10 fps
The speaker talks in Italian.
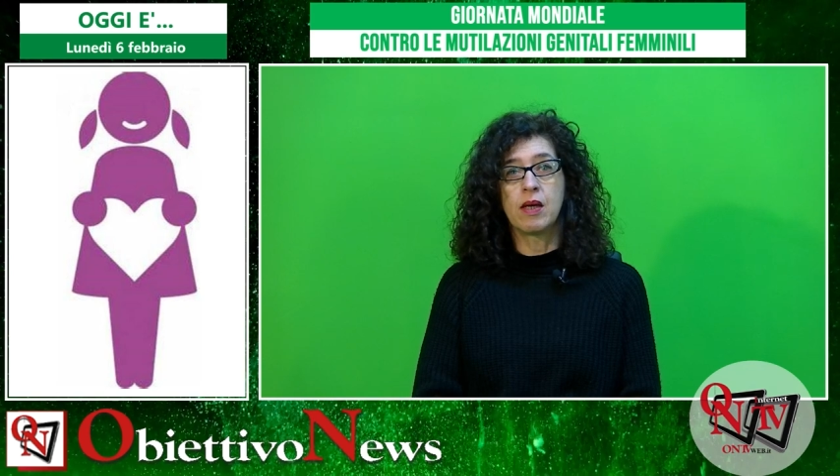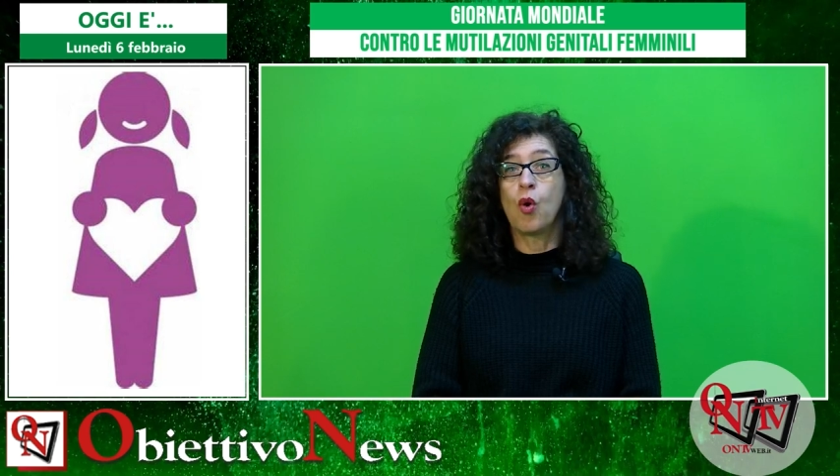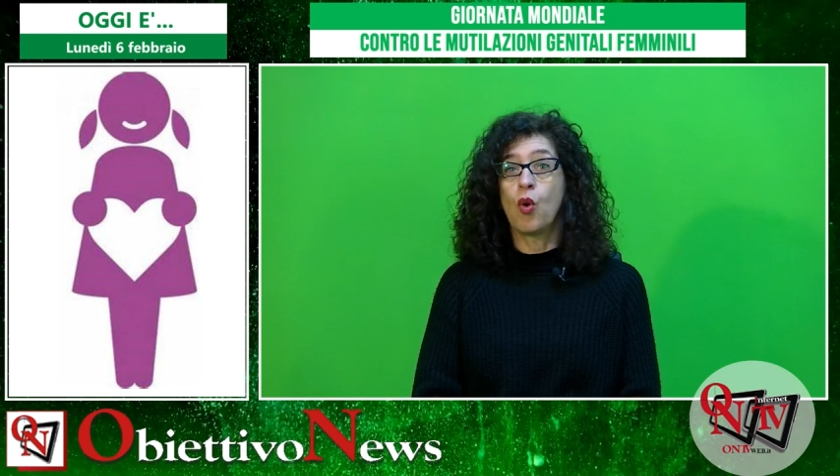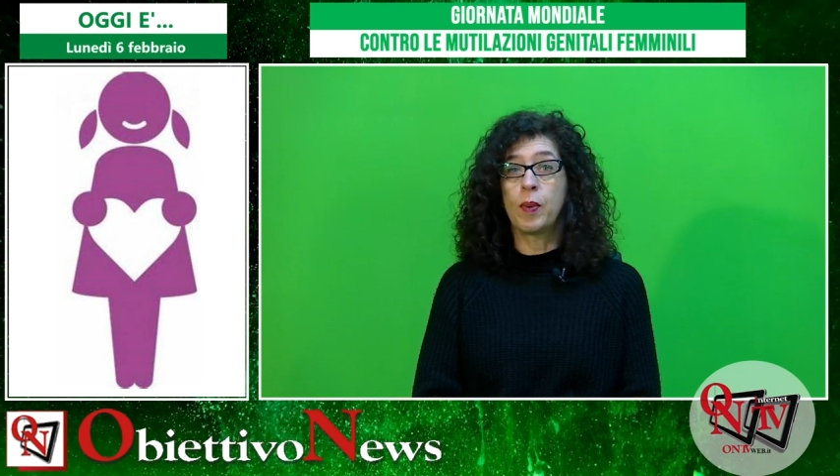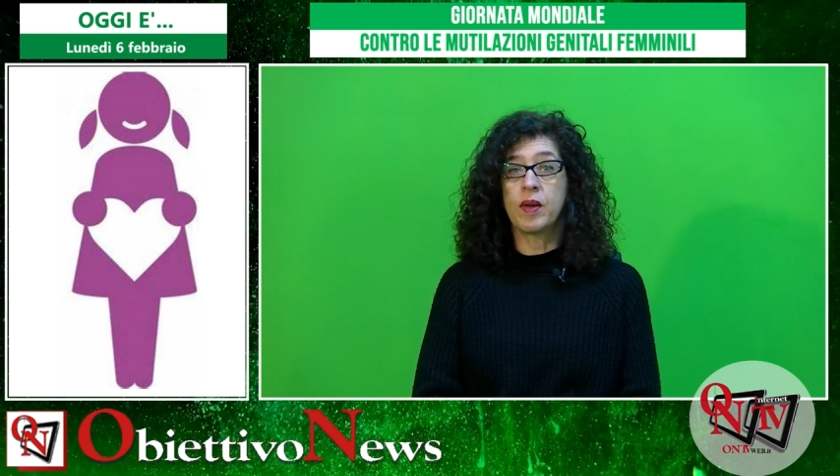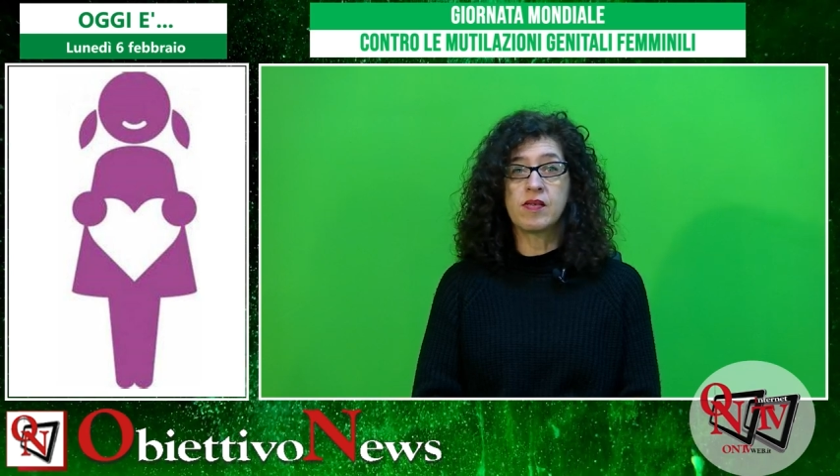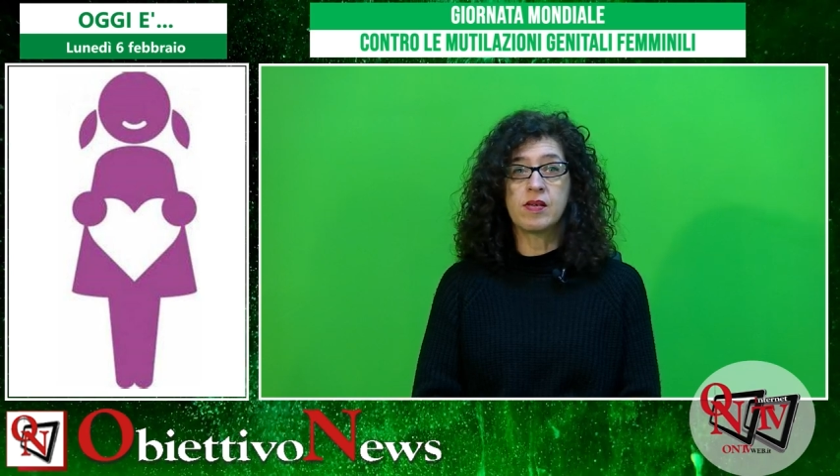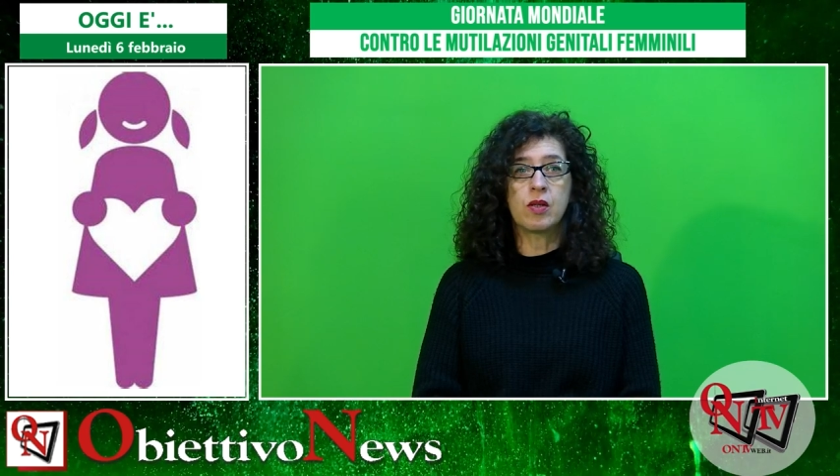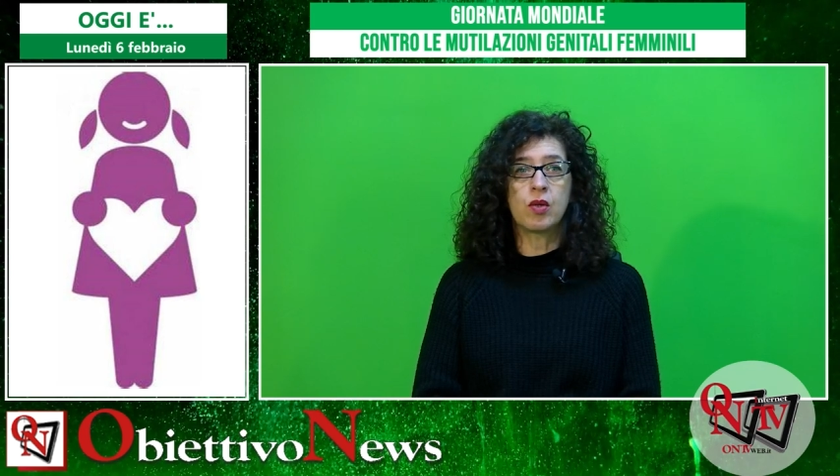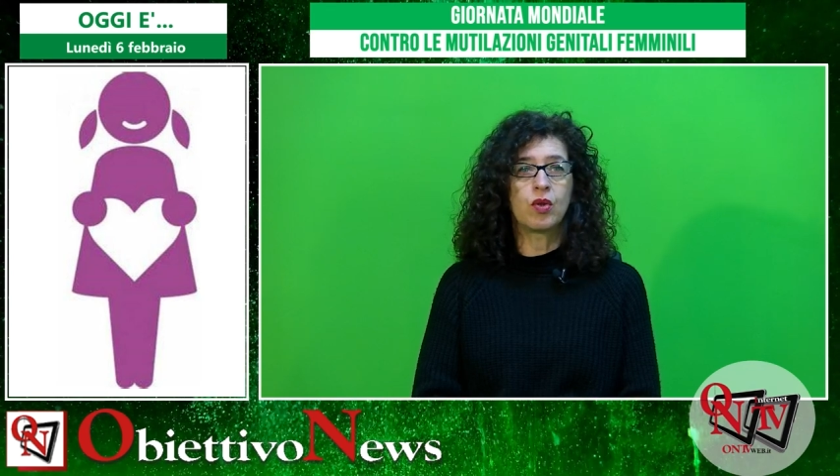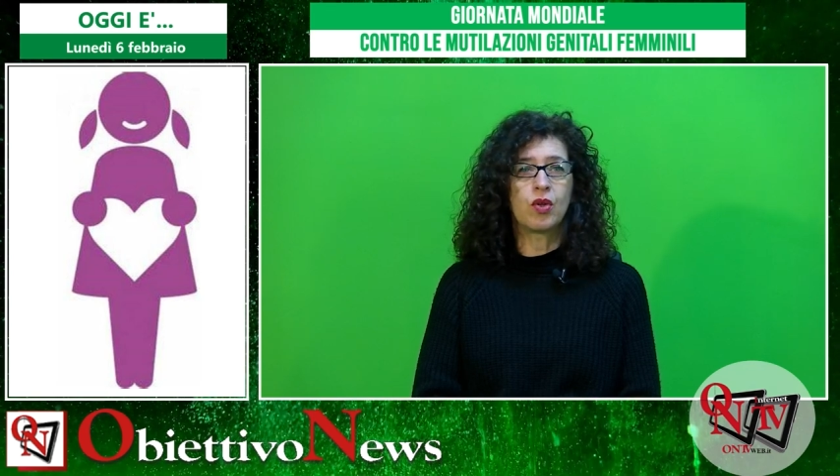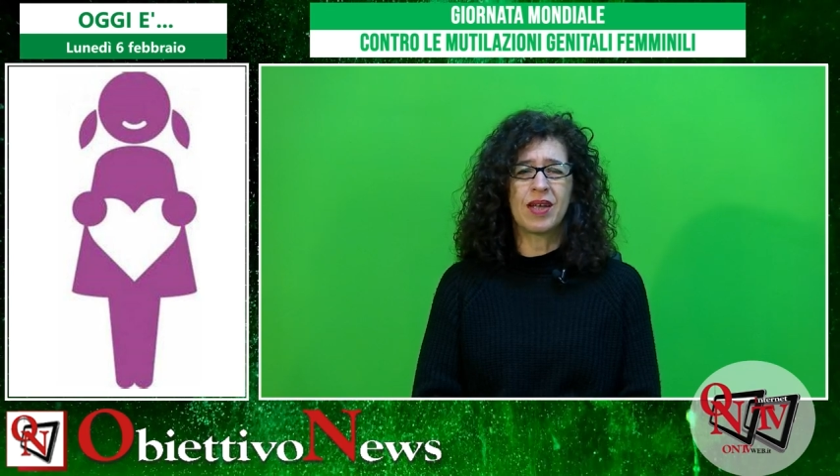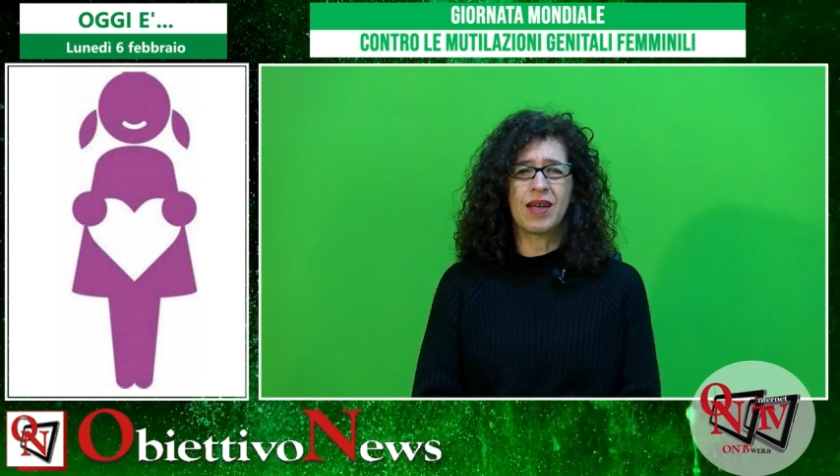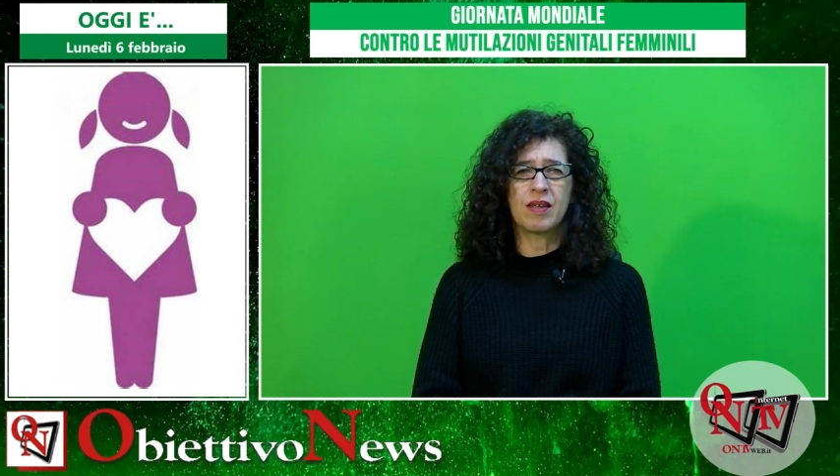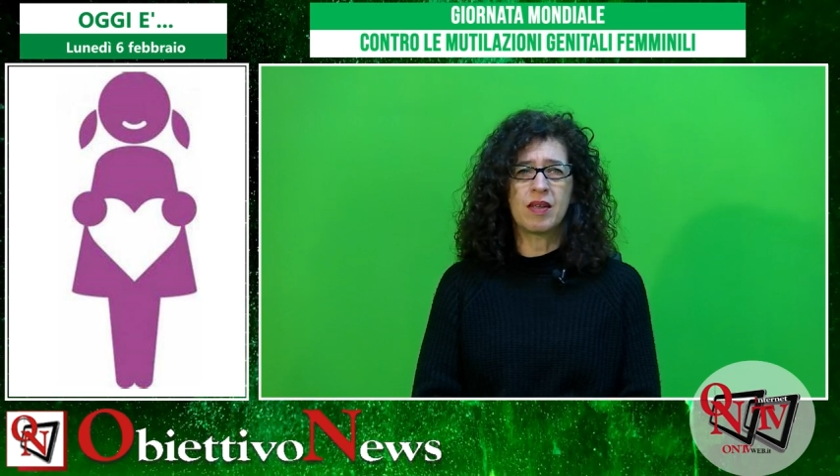o persino
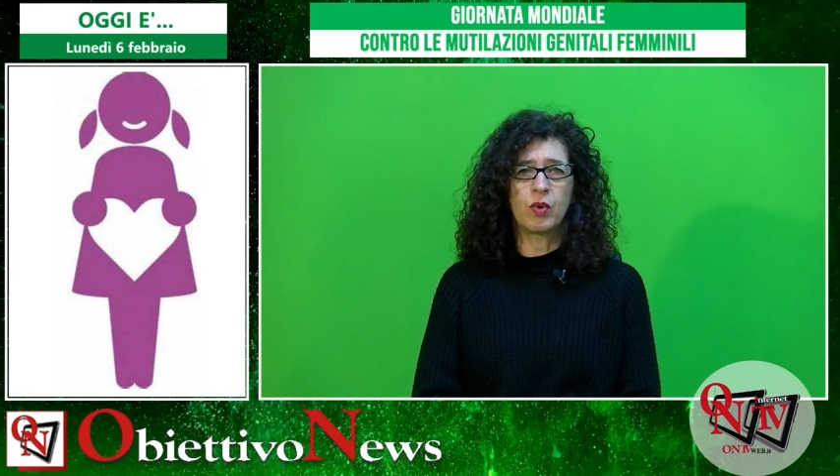neonate di